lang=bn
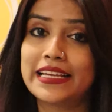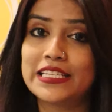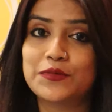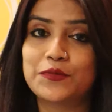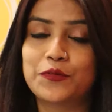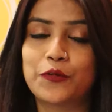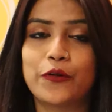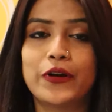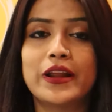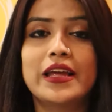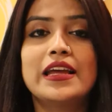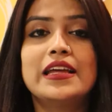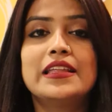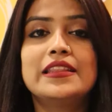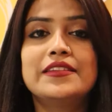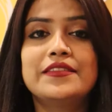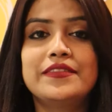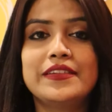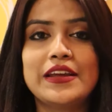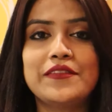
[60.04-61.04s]
সিক্স ফোর
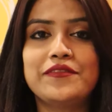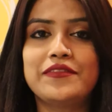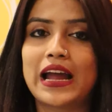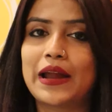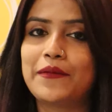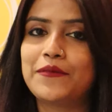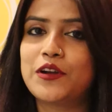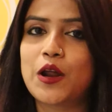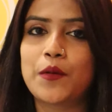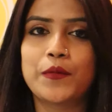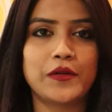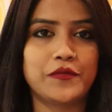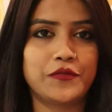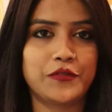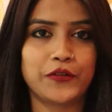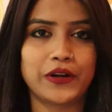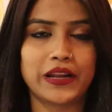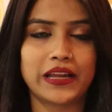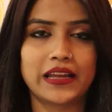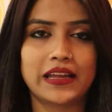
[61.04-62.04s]
থ্রি ফাইভ ডবল
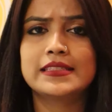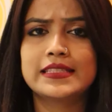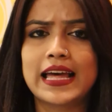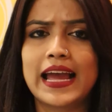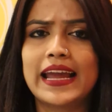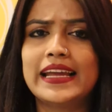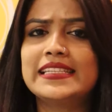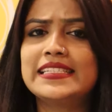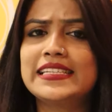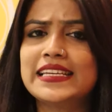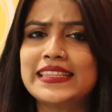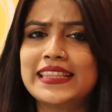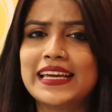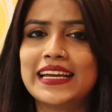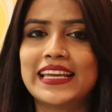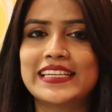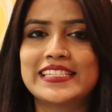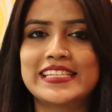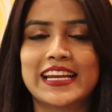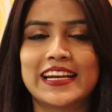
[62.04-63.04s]
ফোরে তাই চিন্তা
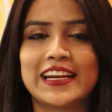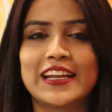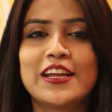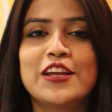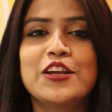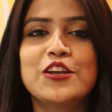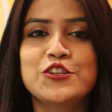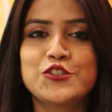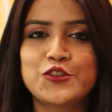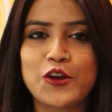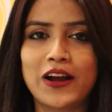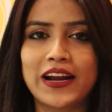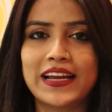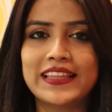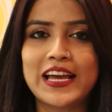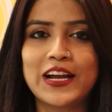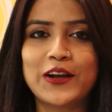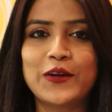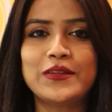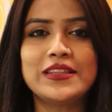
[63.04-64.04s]
কিসের সঙ্গে
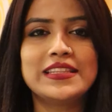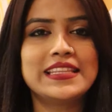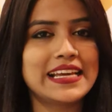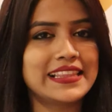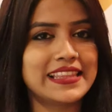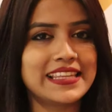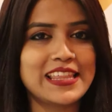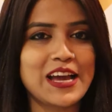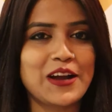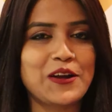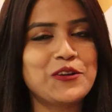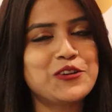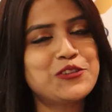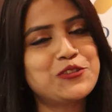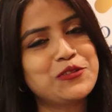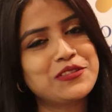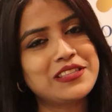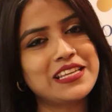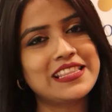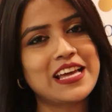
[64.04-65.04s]
থাকুন দেখতে থাকুন
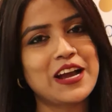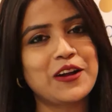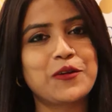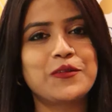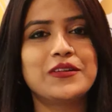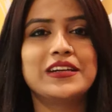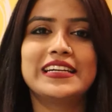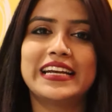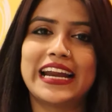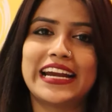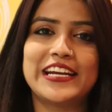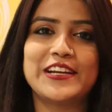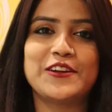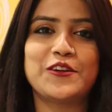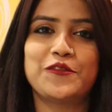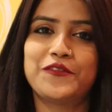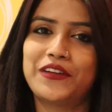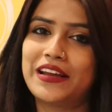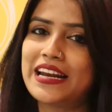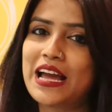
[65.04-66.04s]
শুনতে থাকুন রেডিও
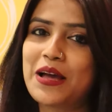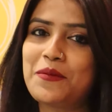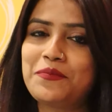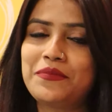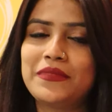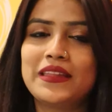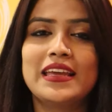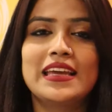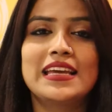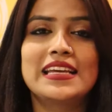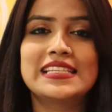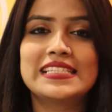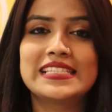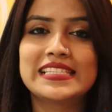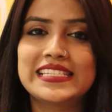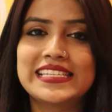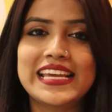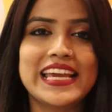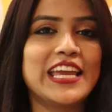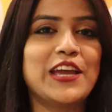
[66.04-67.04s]
বেনাম
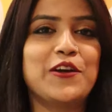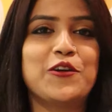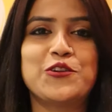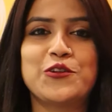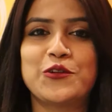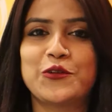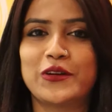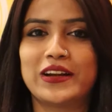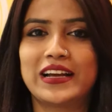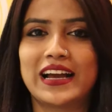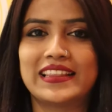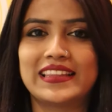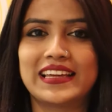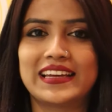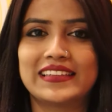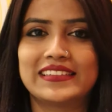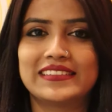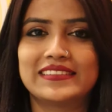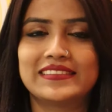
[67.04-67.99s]
জেগে ওঠো কলকাতা